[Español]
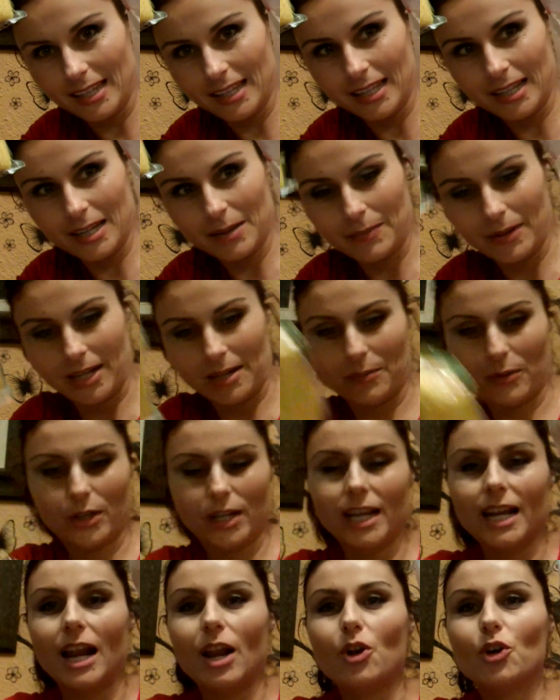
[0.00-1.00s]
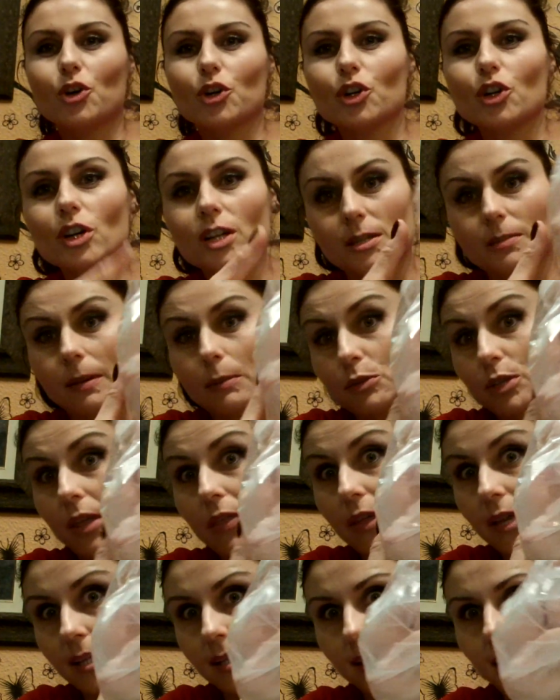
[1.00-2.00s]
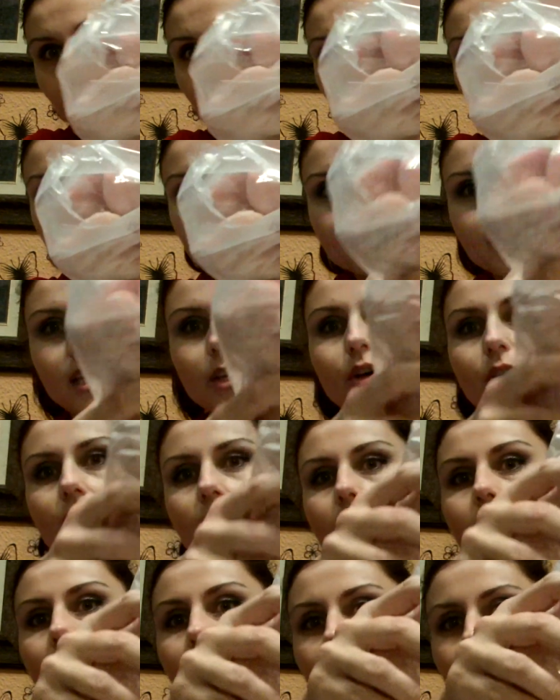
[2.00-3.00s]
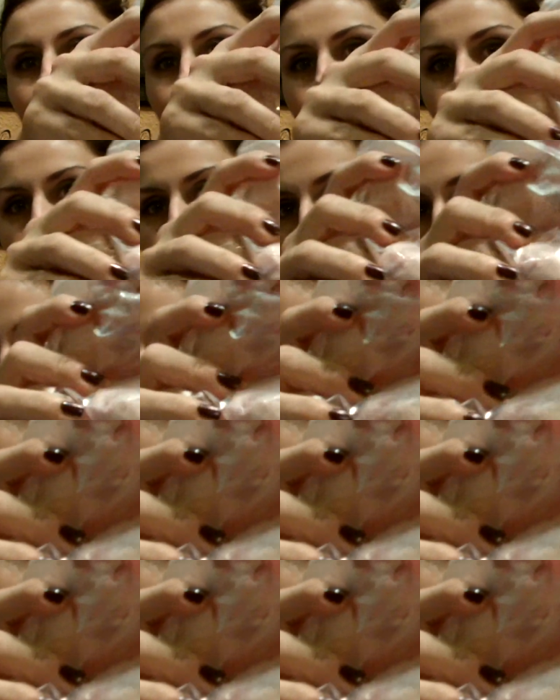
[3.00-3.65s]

De, para poner al horno, las vamos a hacer esta noche, así que os grabaré el vídeo.